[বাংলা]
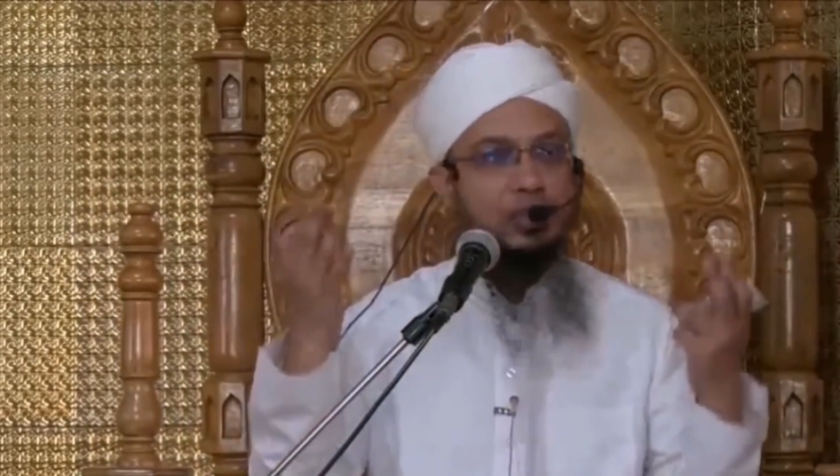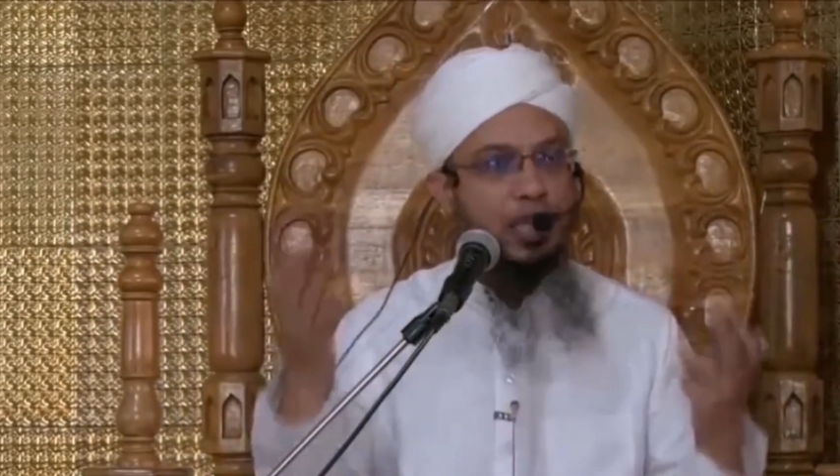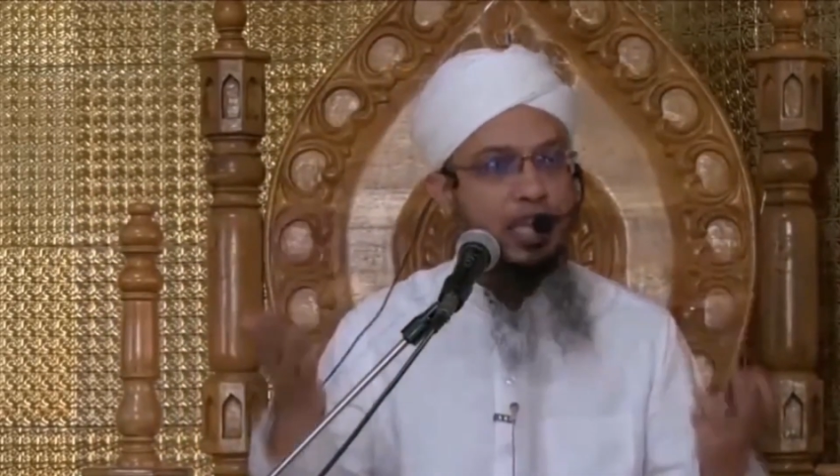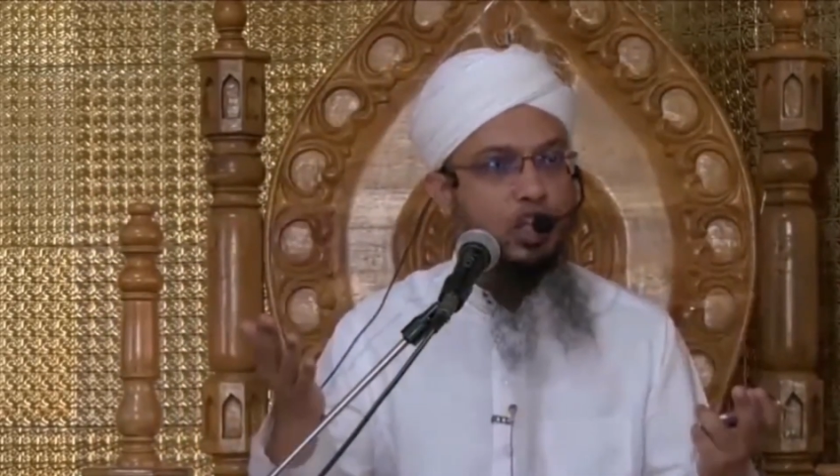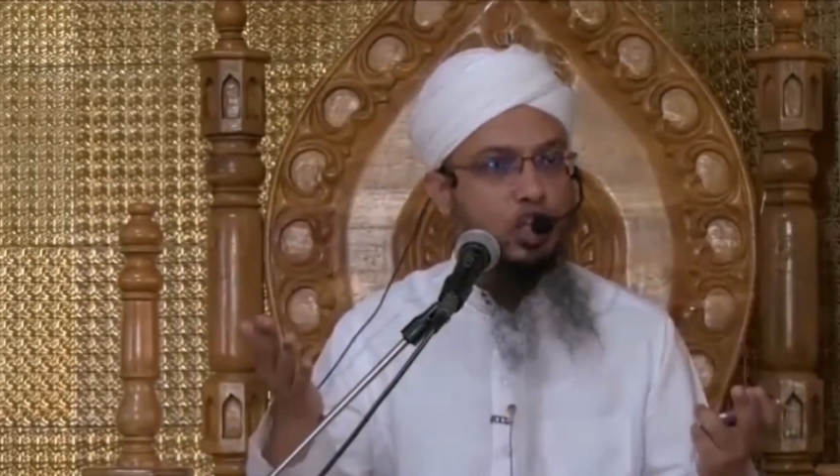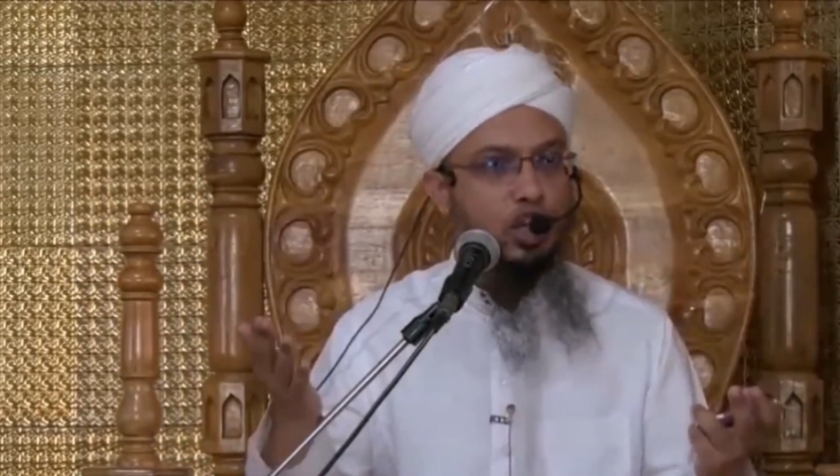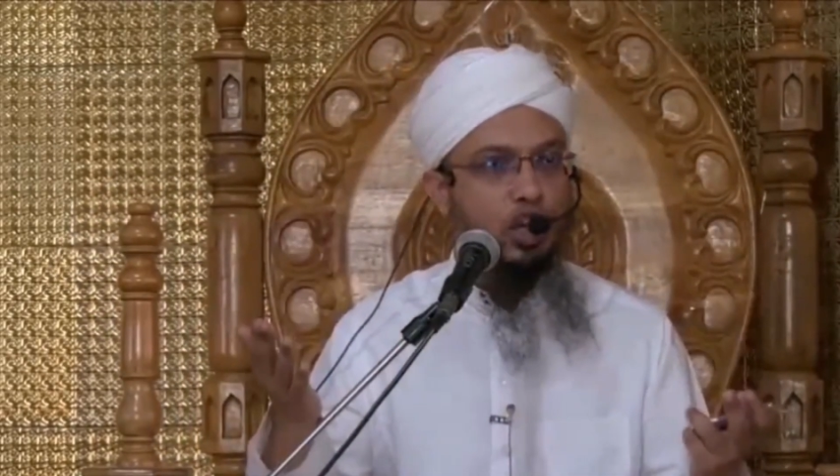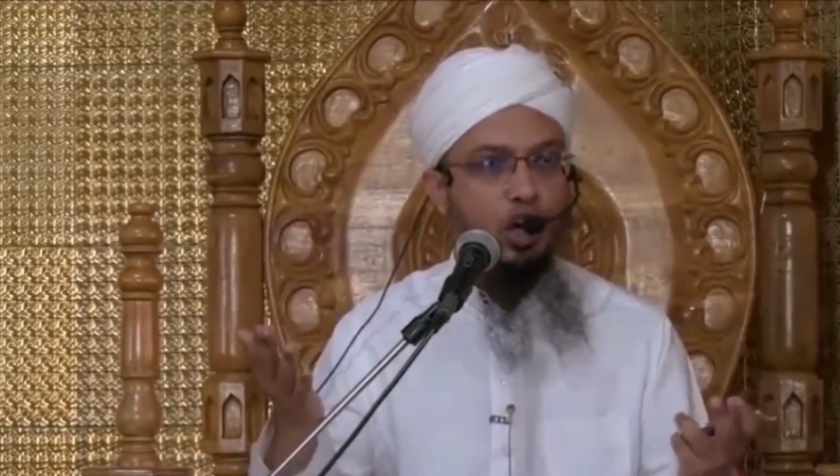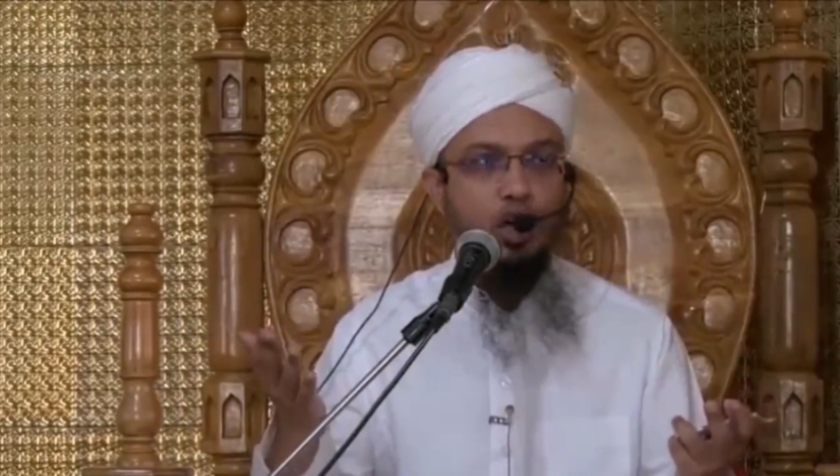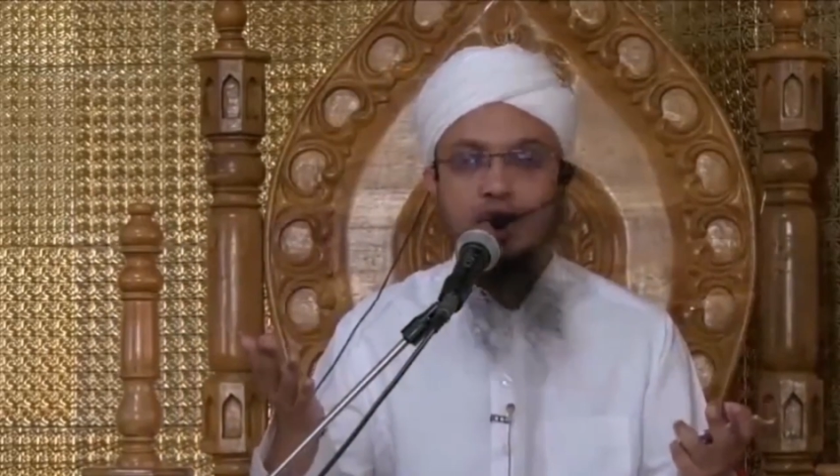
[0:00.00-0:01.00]
তসবিহের
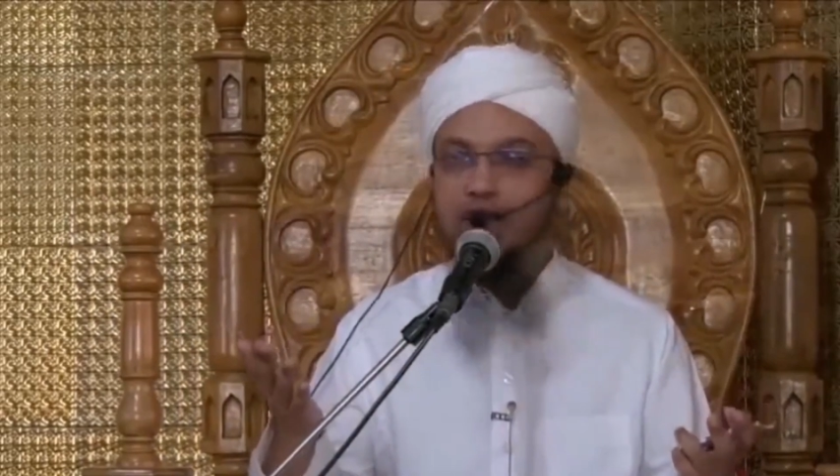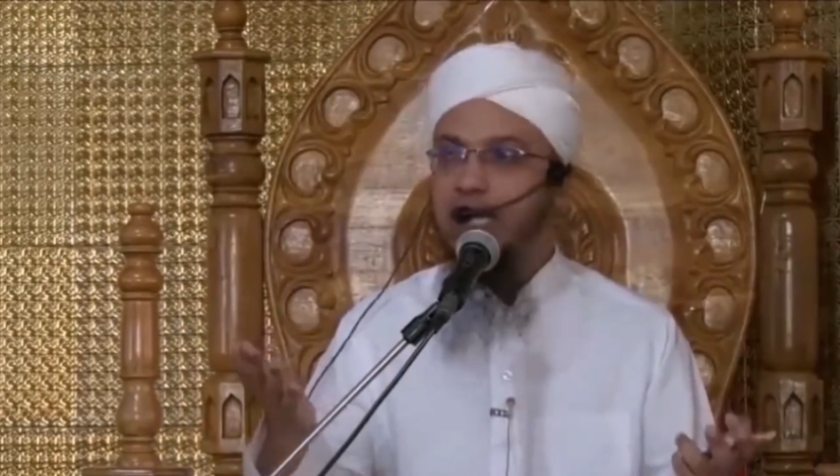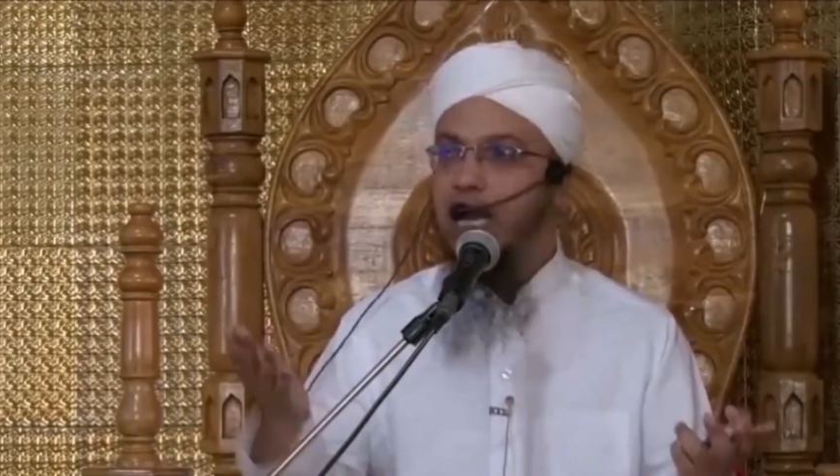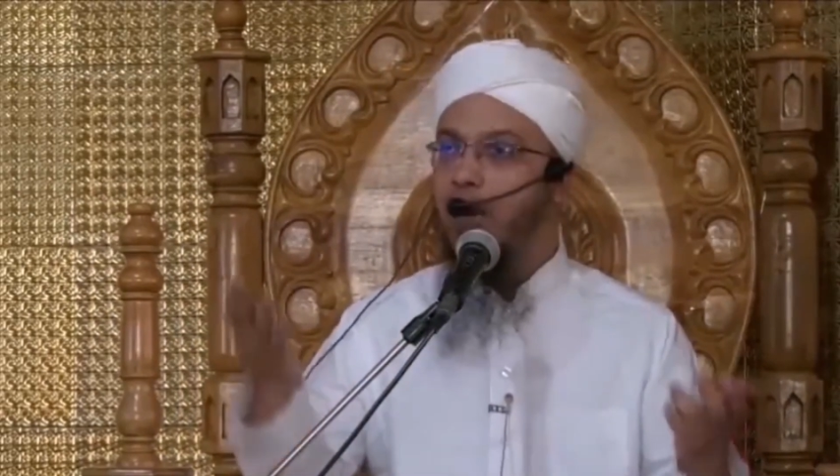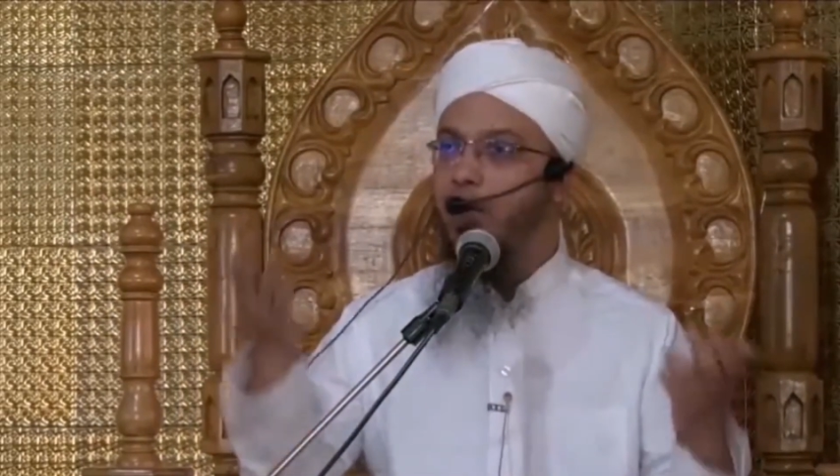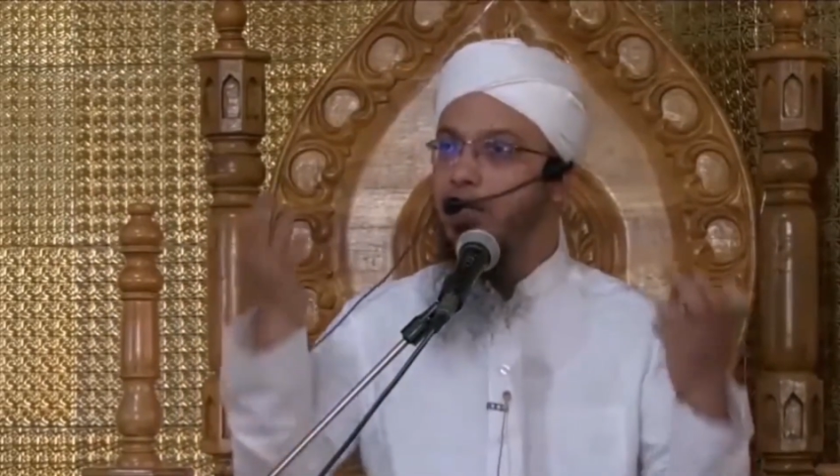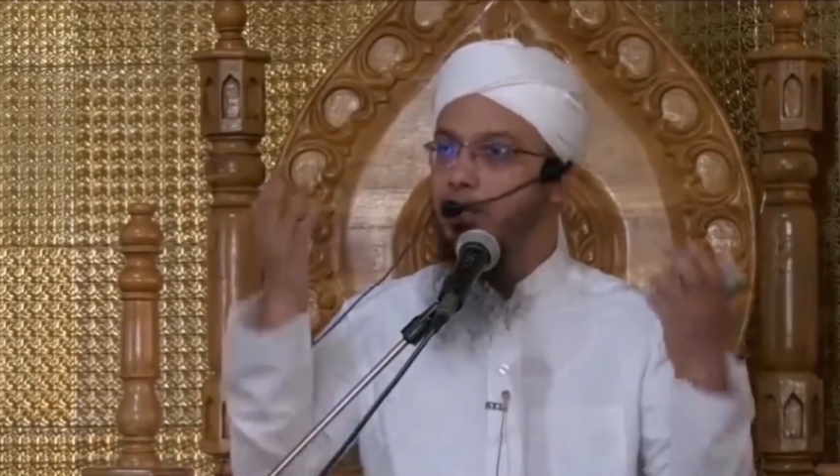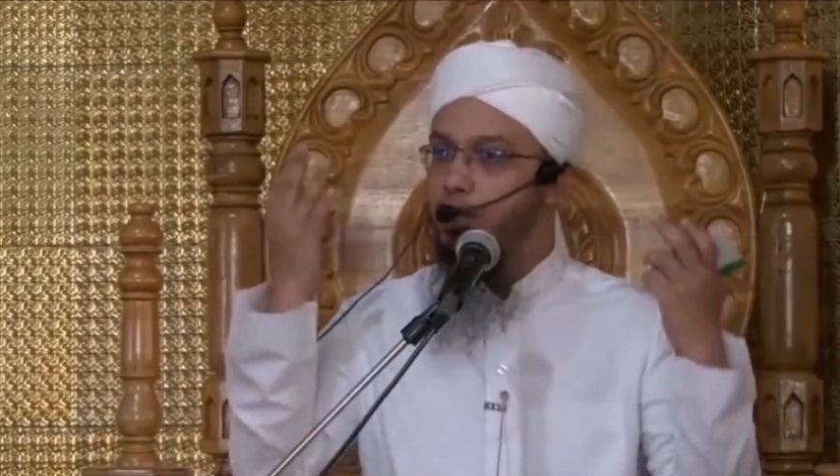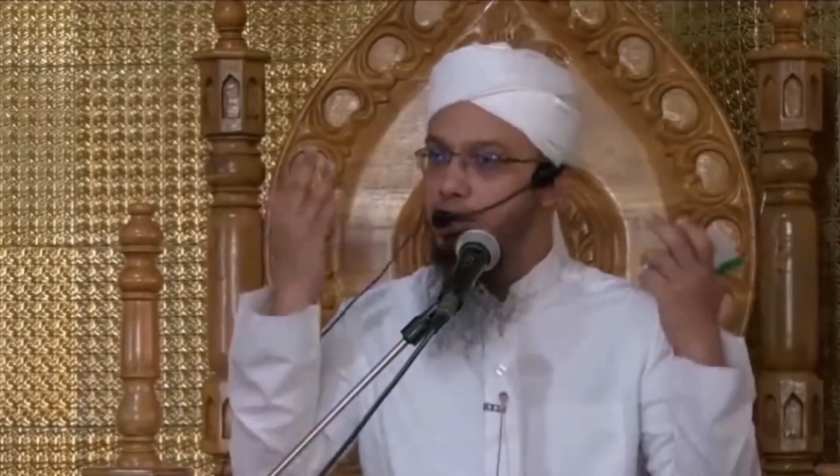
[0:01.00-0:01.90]
জন্য তেলাওয়াত